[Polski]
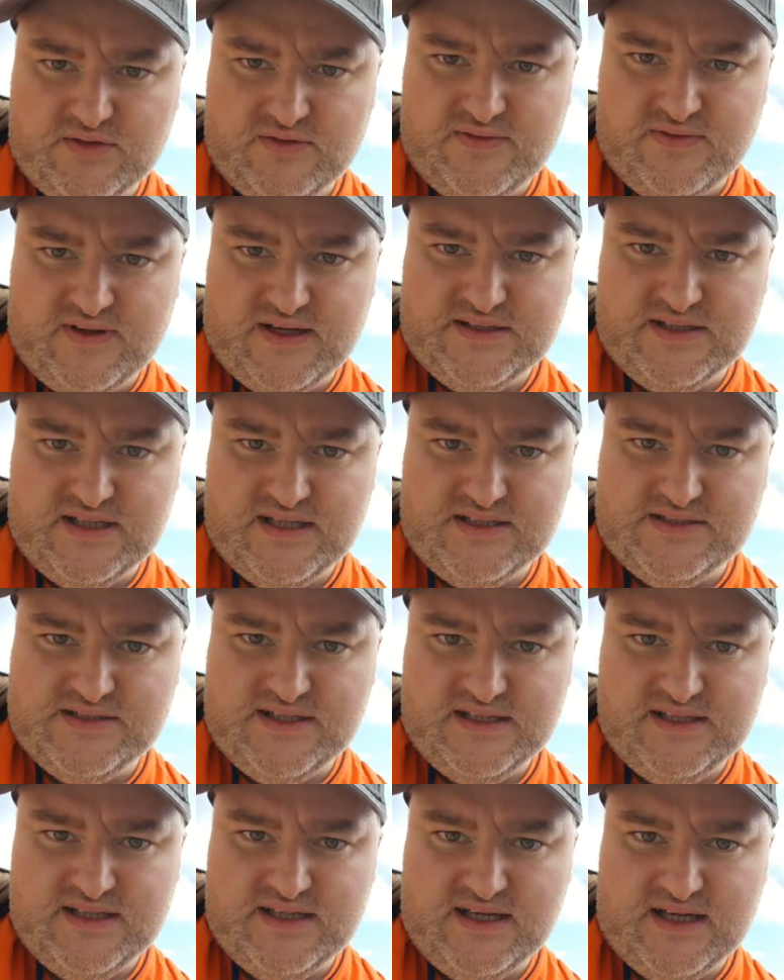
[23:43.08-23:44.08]
ale już w
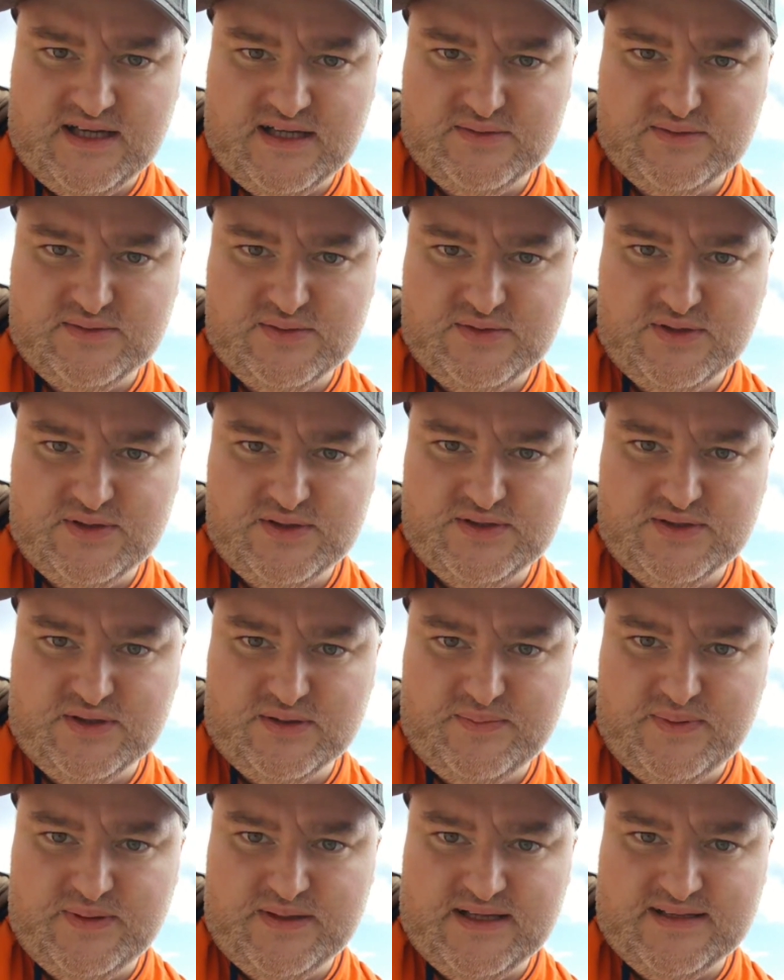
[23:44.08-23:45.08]
fazie leczenia, a tu
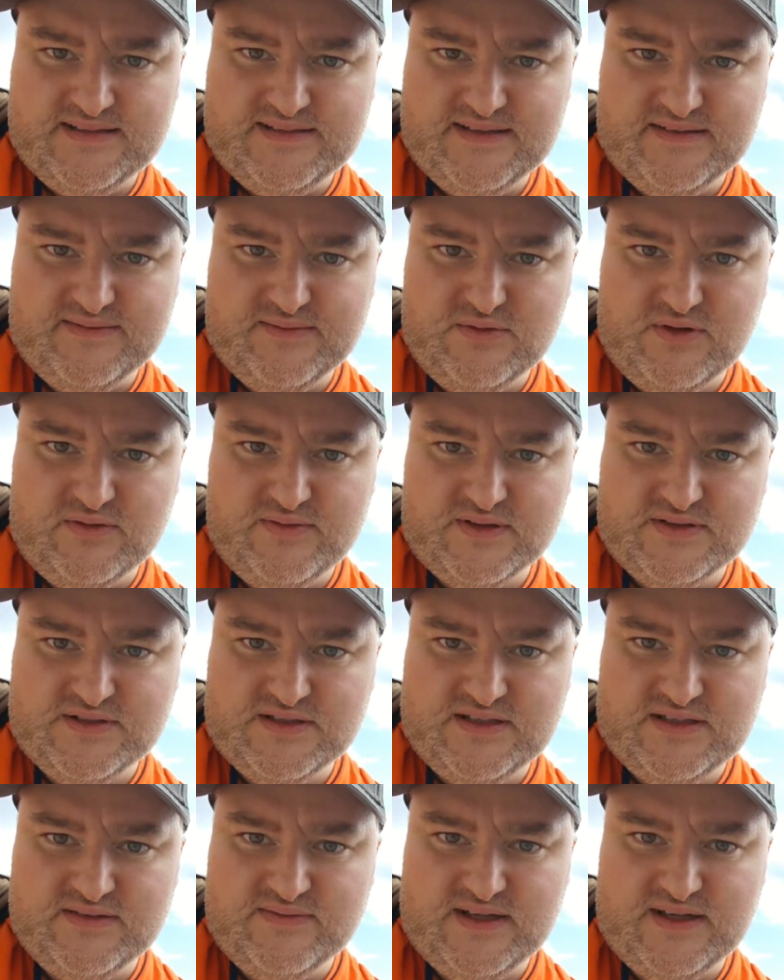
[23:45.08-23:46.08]
chodzi o presję w
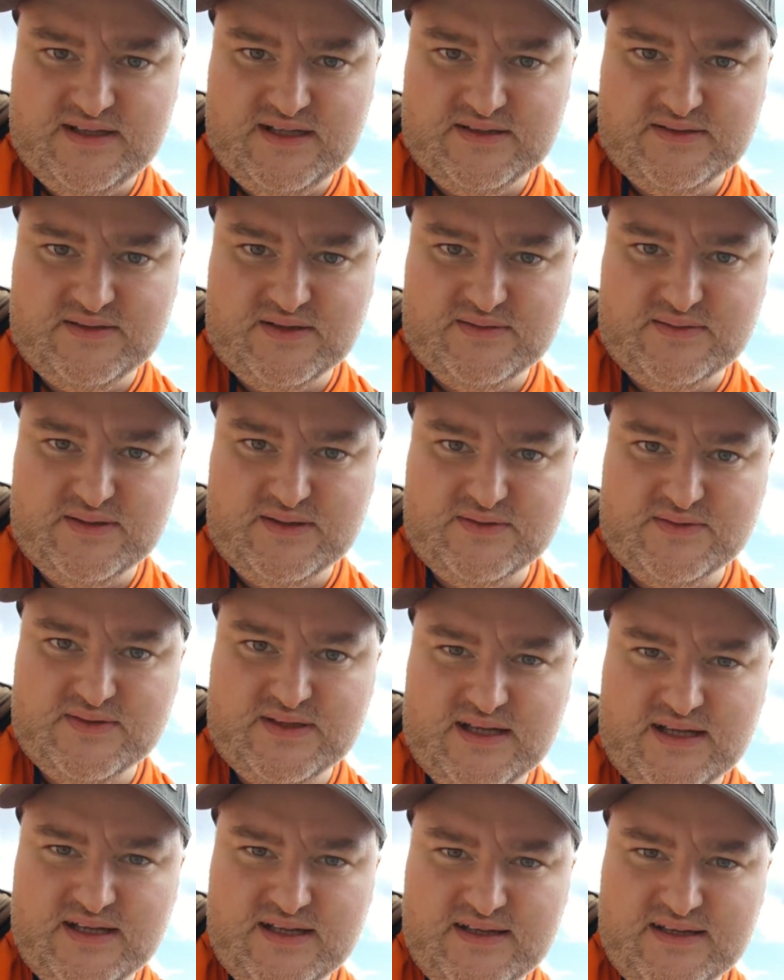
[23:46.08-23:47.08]
głowie, oczekiwania
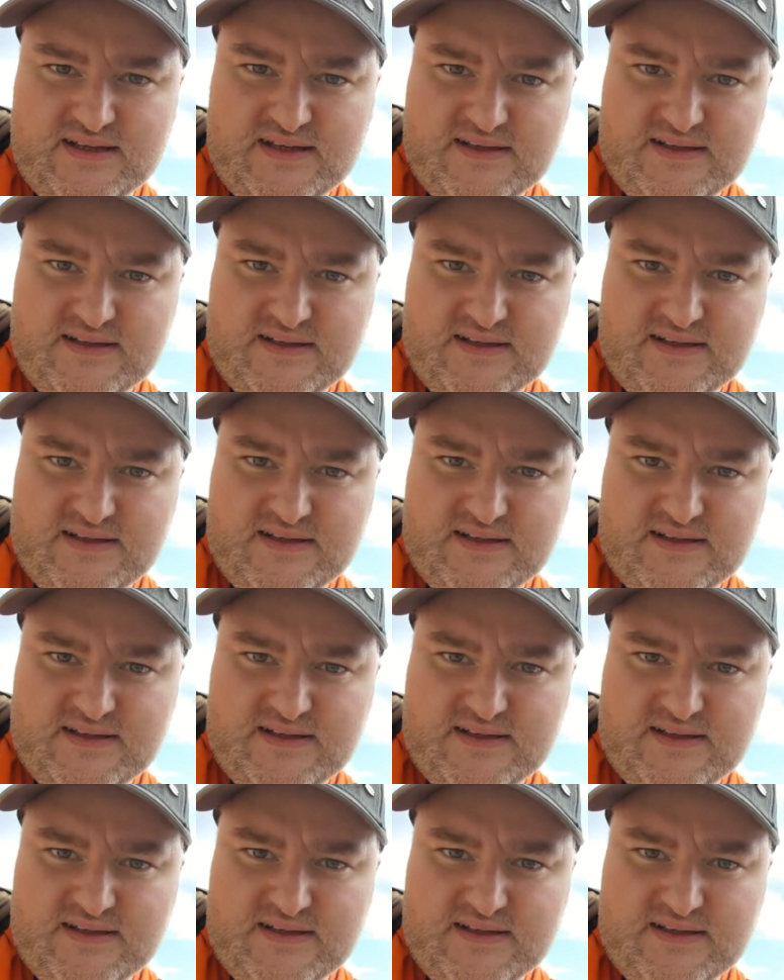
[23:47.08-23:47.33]
dorosłego człowieka.